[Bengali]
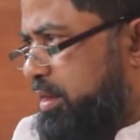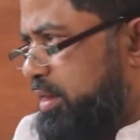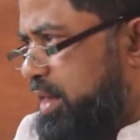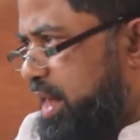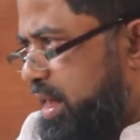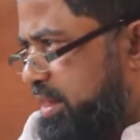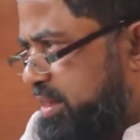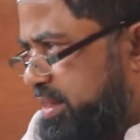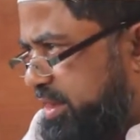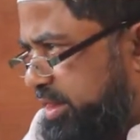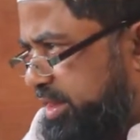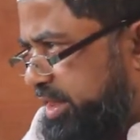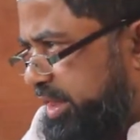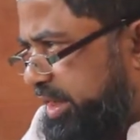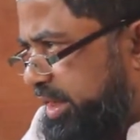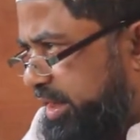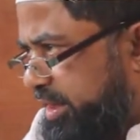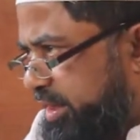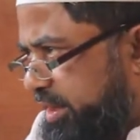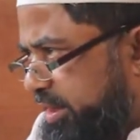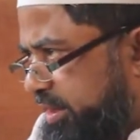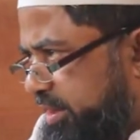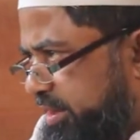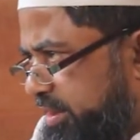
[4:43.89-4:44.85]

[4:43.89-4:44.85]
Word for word: নাস্তিক